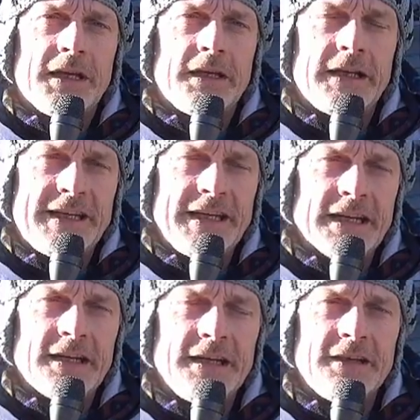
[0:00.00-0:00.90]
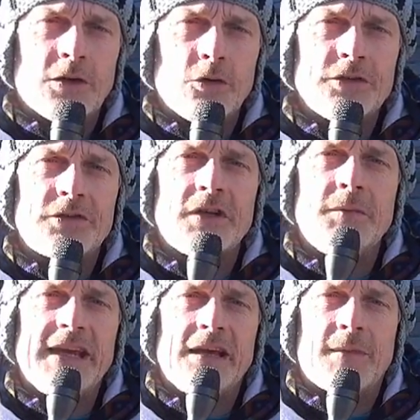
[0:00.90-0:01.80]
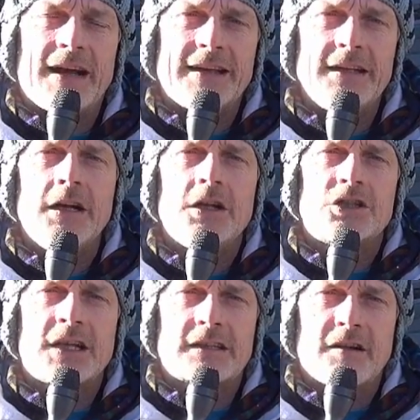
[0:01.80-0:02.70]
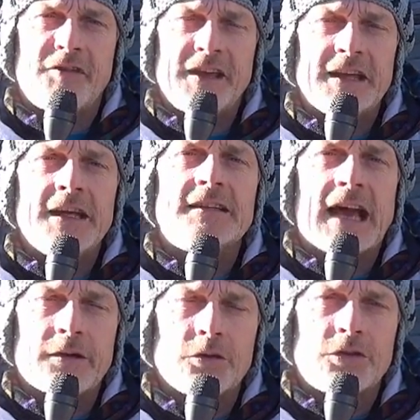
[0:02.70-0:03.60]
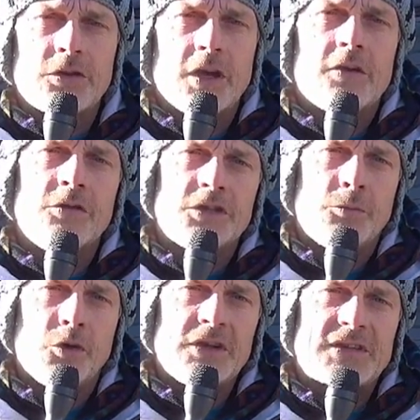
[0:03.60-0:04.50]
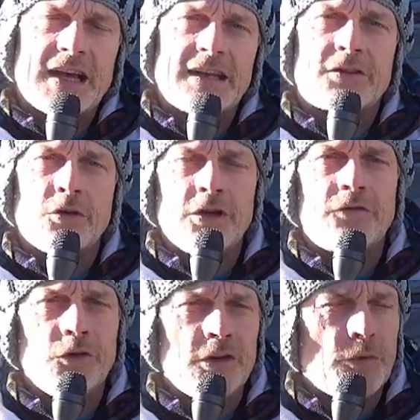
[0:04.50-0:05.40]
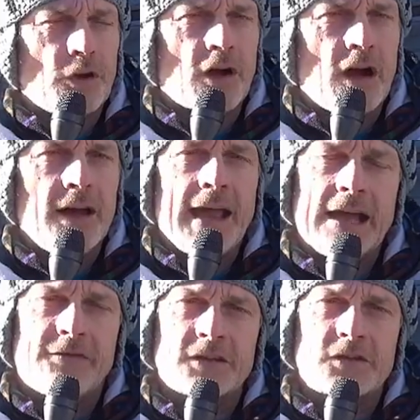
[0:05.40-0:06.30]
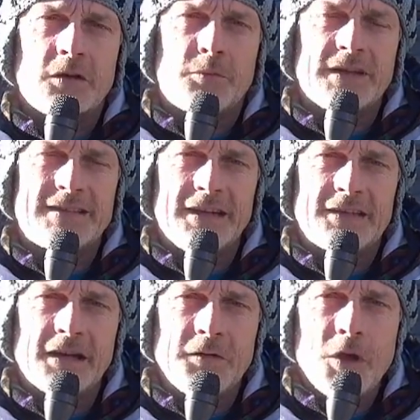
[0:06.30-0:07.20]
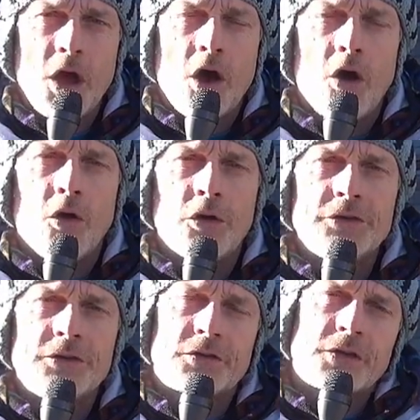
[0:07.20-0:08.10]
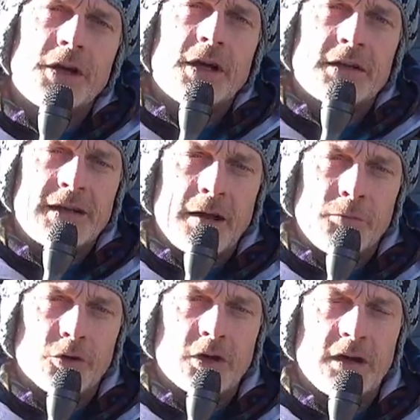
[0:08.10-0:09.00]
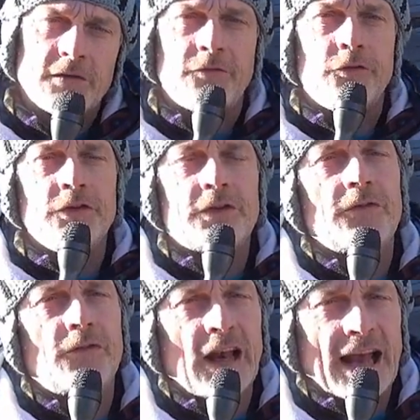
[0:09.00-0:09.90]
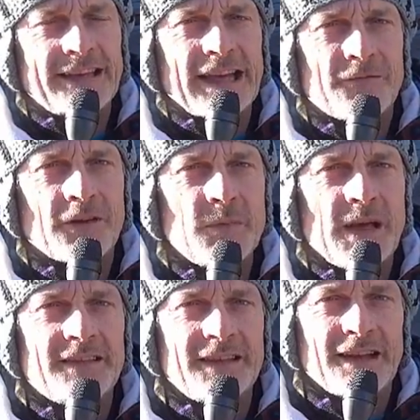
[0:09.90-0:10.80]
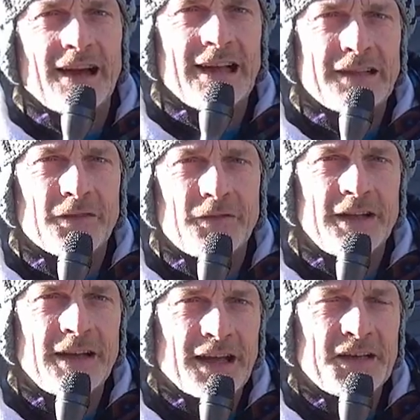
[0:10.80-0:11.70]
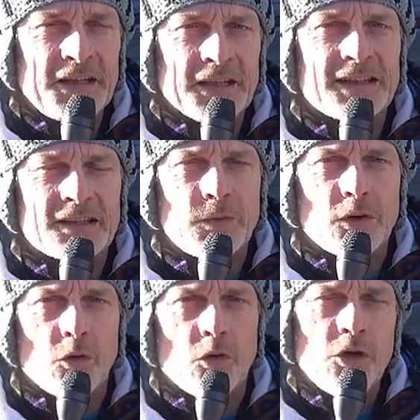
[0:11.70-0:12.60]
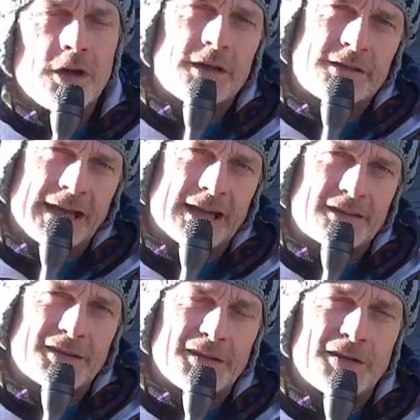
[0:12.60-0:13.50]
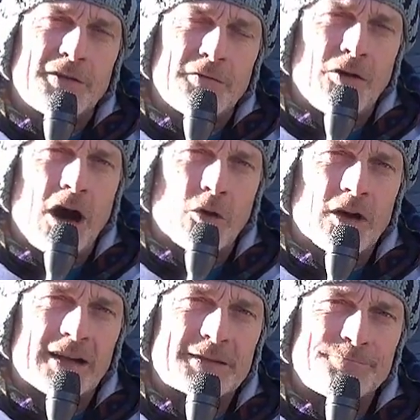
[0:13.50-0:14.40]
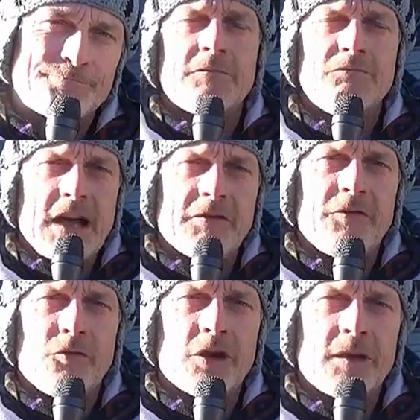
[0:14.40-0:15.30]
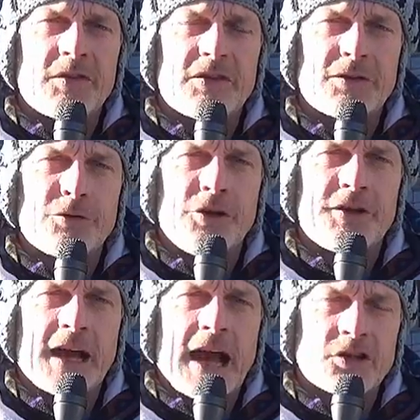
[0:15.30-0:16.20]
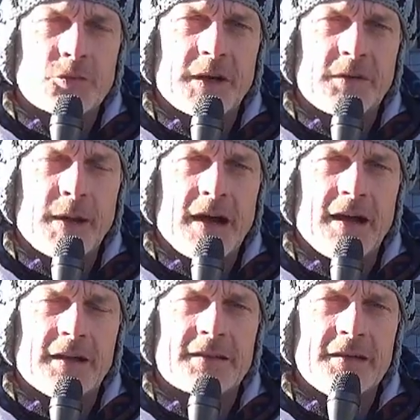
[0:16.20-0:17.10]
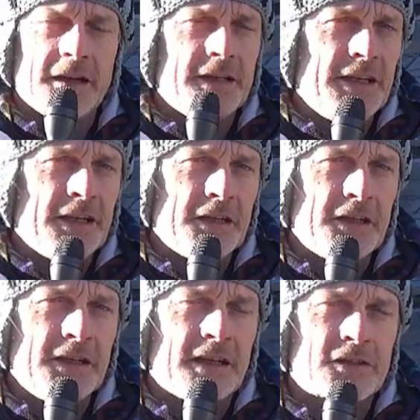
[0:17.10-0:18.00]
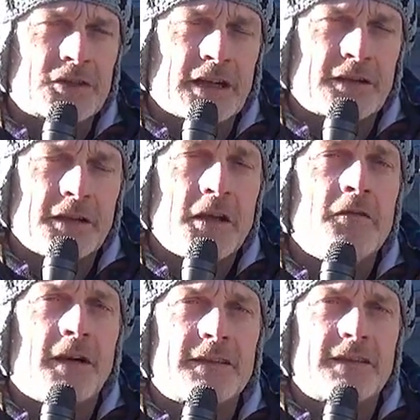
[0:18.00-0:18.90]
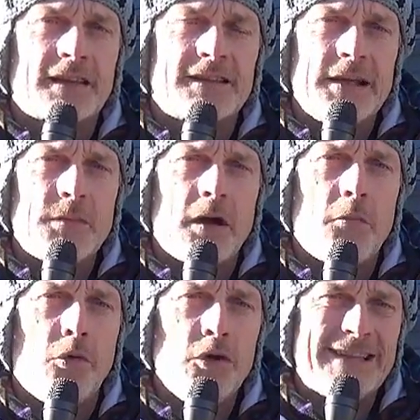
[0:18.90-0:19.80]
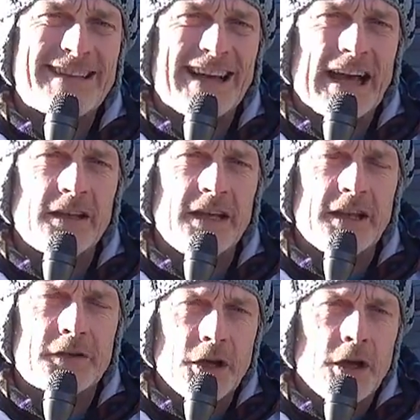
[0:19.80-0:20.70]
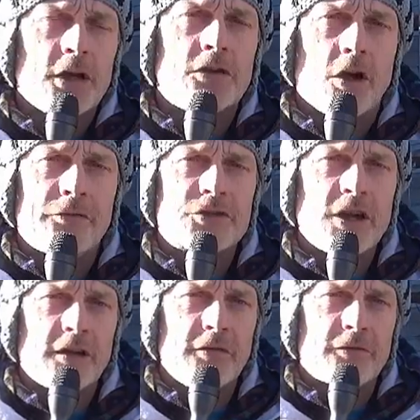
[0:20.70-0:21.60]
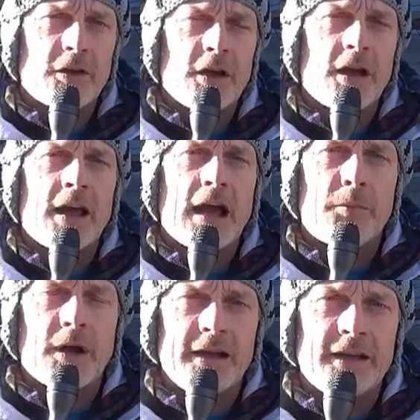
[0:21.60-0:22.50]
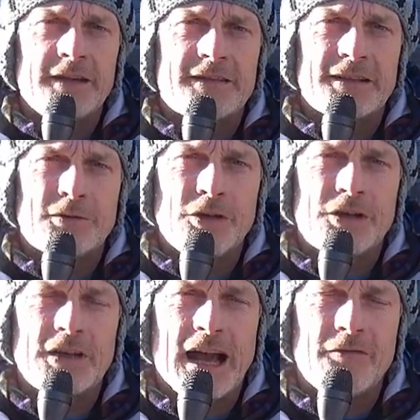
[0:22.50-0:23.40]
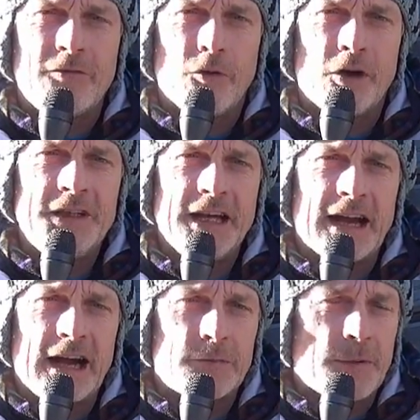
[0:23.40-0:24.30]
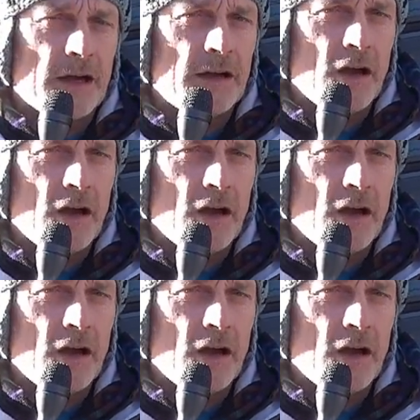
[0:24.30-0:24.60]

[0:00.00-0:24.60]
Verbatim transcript: hier hinter uns im ehemaligen Stadtcafé. Dadurch wird die Polizei natürlich für den Bürger etwas präsenter und der Bürger fühlt vielleicht etwas mehr Sicherheit, wenn er hier das Büro direkt vor Augen hat. Nach wie vor gibt es natürlich Ansprechpartner hier in der Stadt was das Thema Polizei angeht. Dorfsheriff Herr Breyer ist natürlich nach wie vor hier erreichbar.